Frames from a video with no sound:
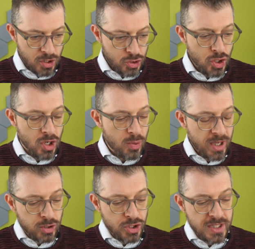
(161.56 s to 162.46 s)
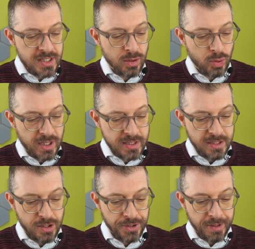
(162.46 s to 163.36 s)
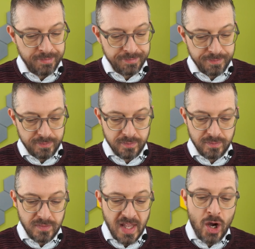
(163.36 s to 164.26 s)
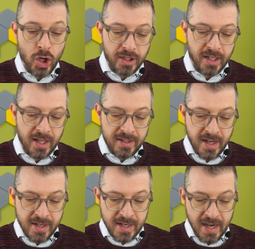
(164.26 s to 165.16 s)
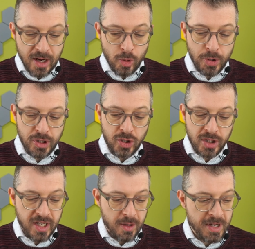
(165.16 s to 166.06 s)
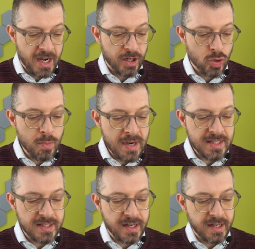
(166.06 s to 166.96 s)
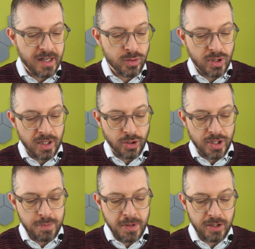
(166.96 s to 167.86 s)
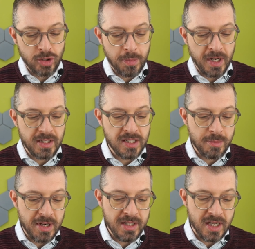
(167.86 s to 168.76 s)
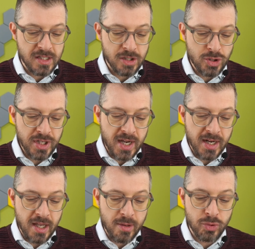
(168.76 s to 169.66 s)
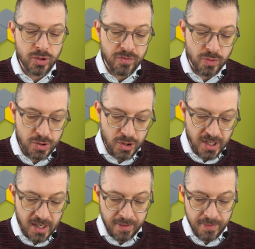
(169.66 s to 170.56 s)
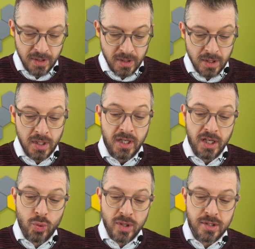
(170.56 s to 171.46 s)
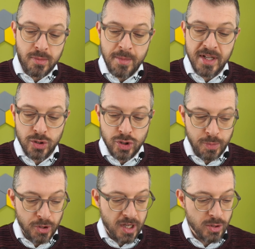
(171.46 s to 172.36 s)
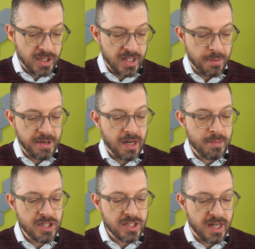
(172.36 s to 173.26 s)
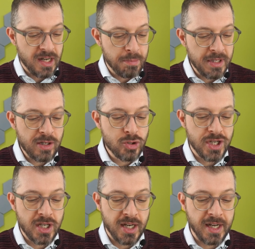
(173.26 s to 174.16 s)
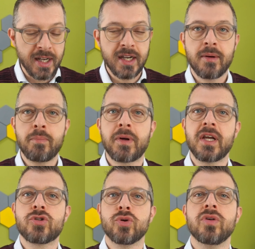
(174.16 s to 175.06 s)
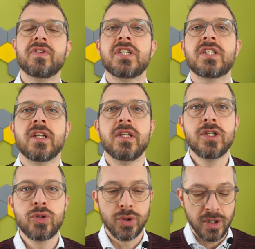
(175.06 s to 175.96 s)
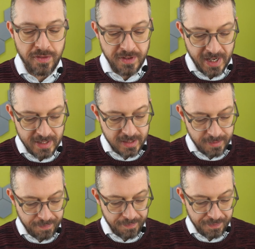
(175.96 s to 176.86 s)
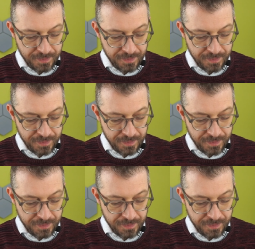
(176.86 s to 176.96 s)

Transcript: Sono laureato in scienze dell'educazione e oltre alla triennale ho portato a termine anche un master in educatore esperto per la disabilità sensoriale e multifunzionale. In questo momento sto portando a termine la magistrale in pedagogia clinica presso l'Università degli Studi di Firenze.